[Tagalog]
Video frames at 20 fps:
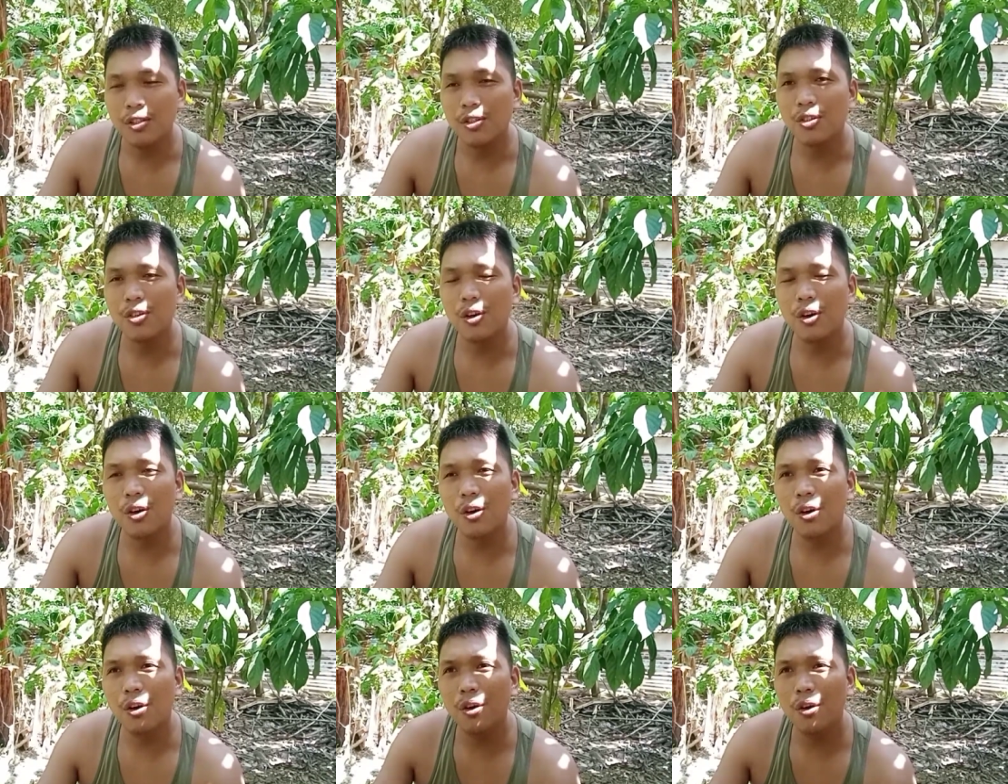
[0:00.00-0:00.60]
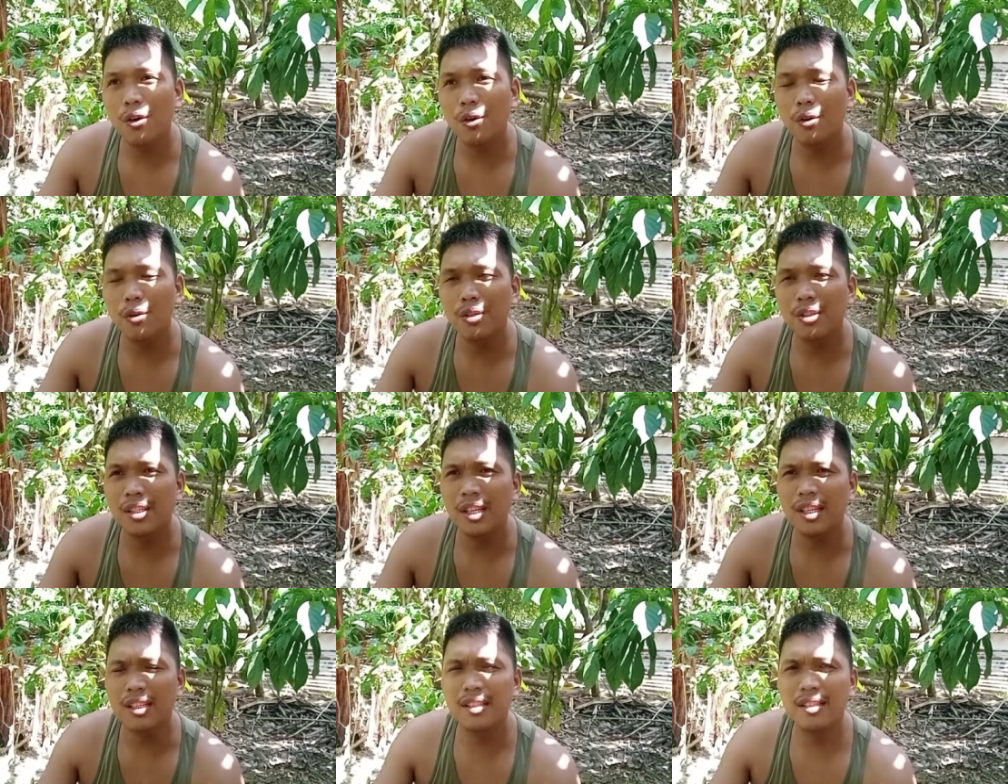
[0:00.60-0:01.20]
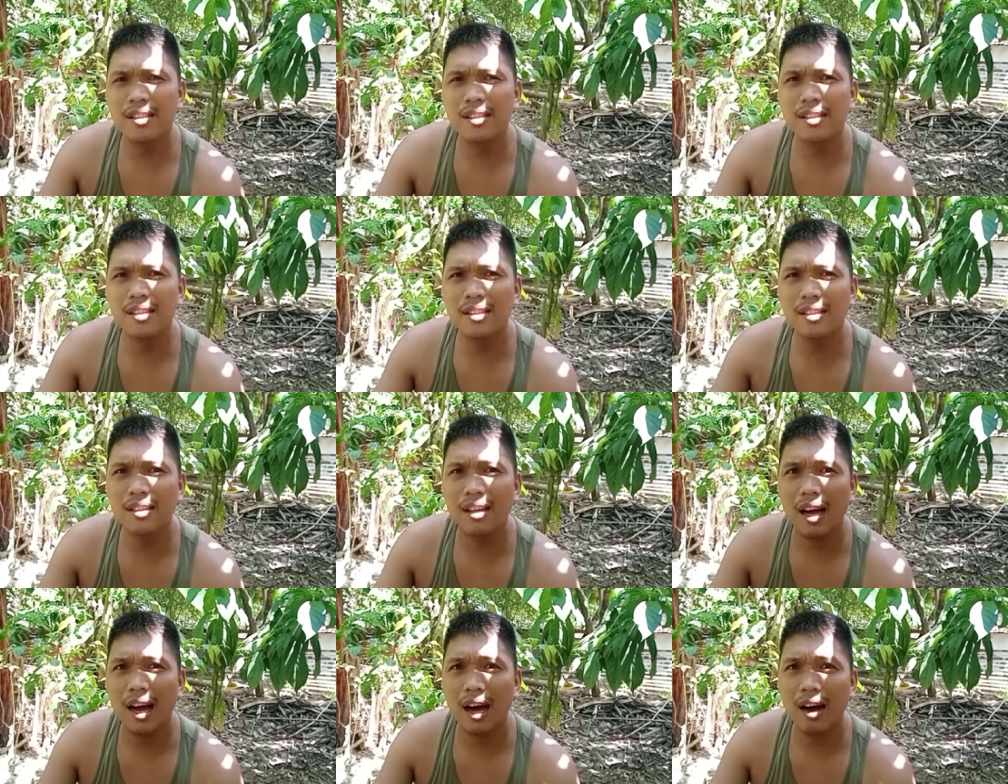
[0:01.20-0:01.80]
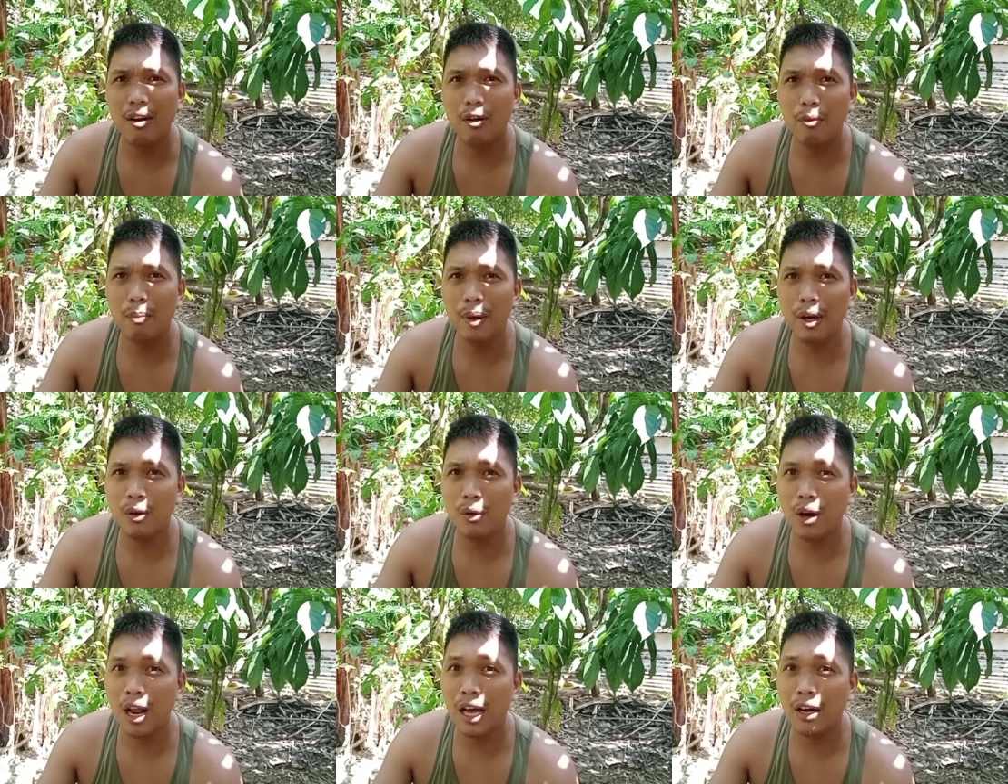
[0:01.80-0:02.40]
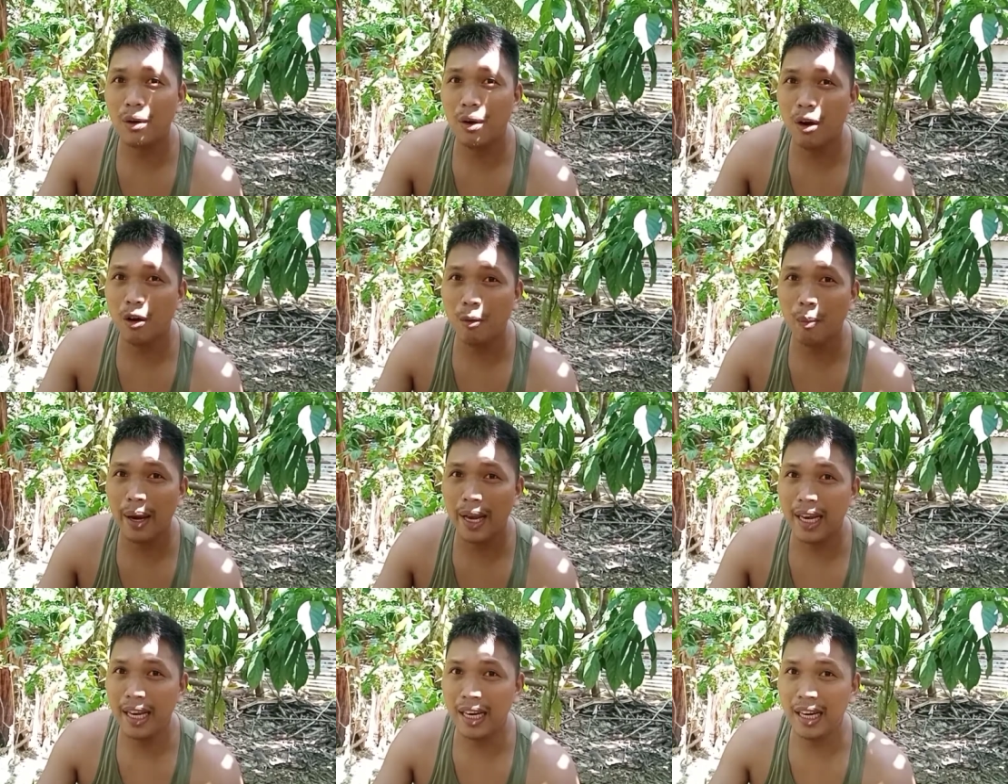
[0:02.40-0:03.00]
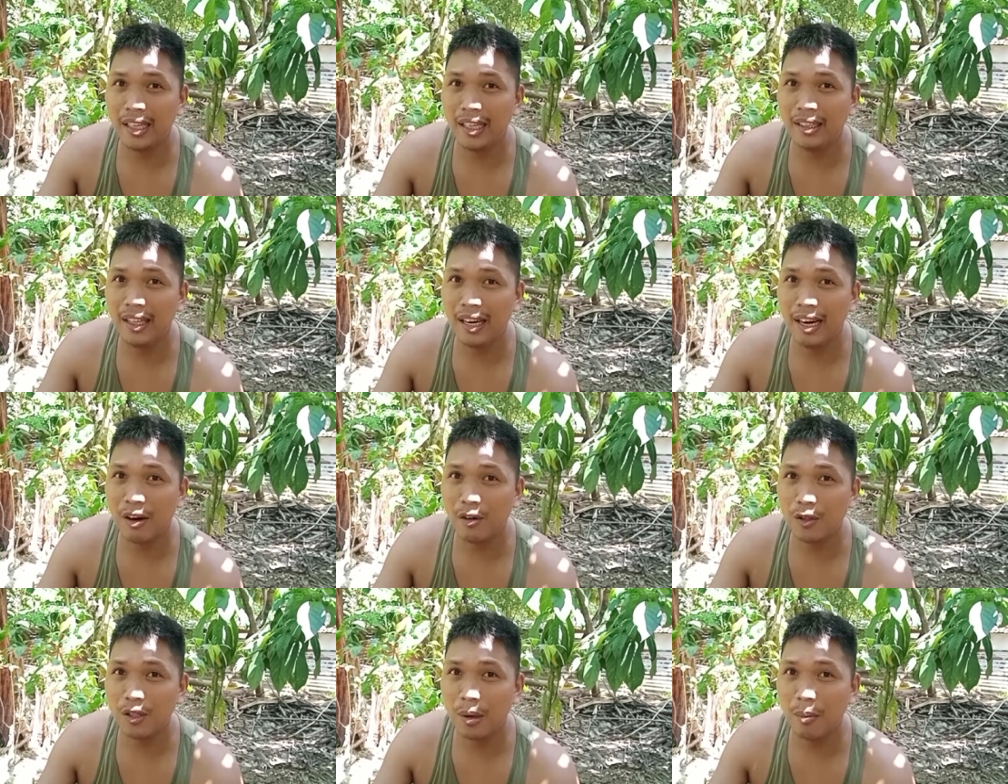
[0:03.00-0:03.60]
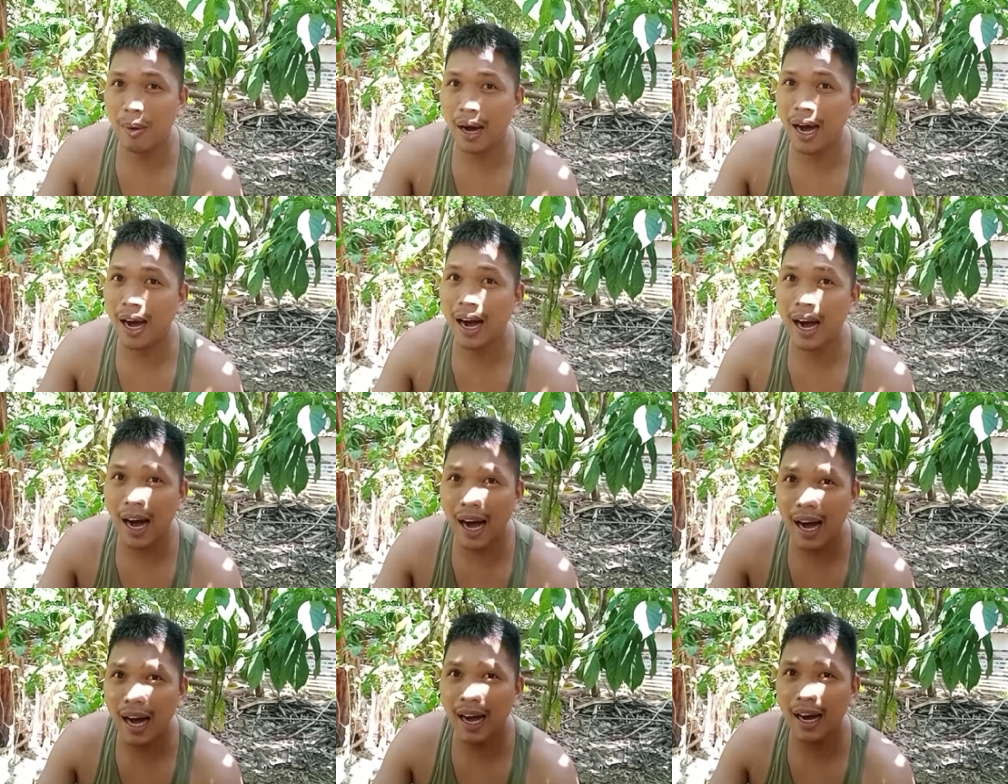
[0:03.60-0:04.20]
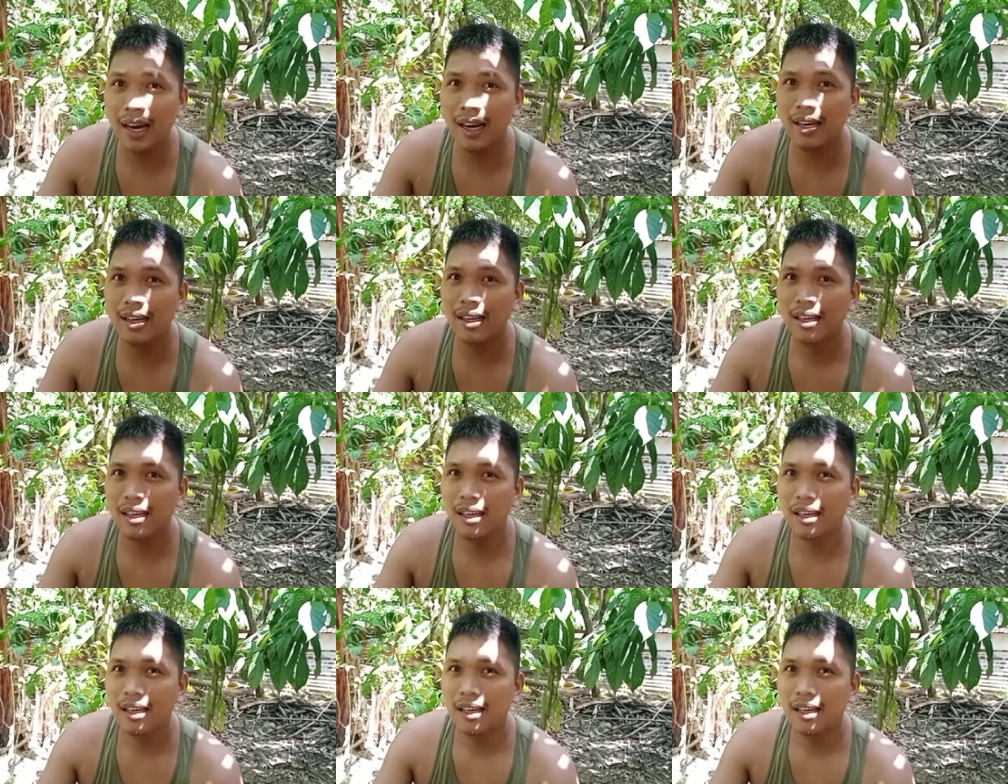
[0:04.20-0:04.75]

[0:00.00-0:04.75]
So since ako Bicolano ako mahilig din ako sa maanghang Wow